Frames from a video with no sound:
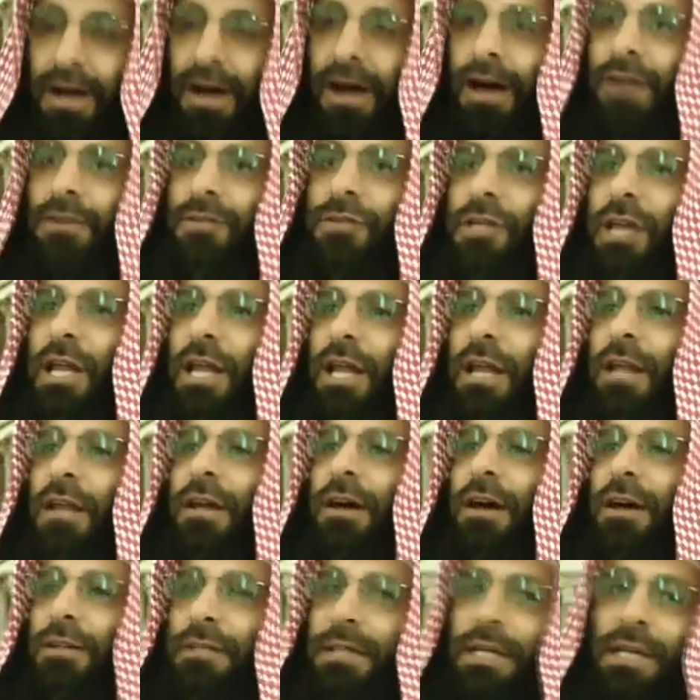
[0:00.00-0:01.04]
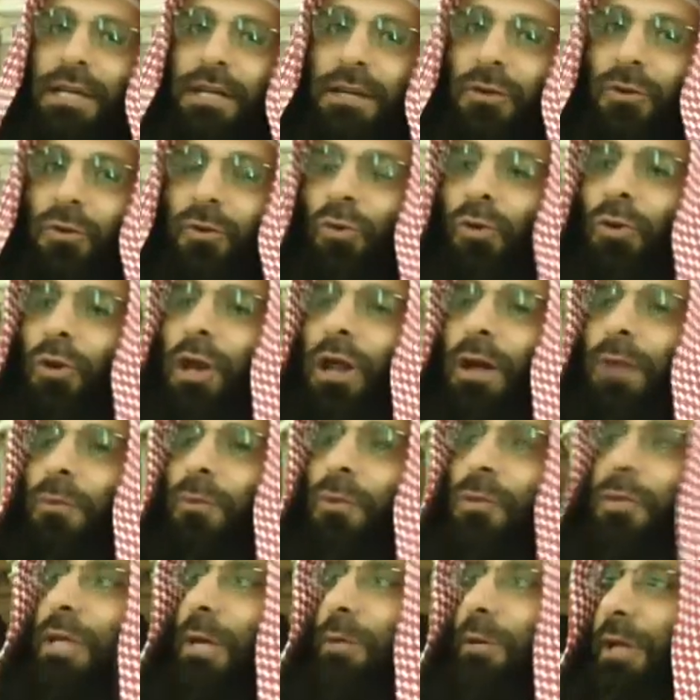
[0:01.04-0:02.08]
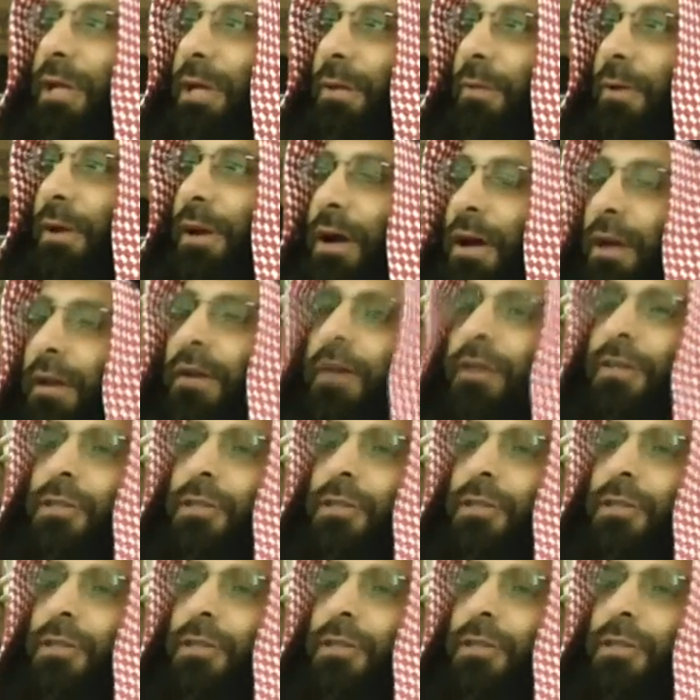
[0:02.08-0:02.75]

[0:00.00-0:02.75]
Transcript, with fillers: أرسل الخضر يقول لموسى بن عمران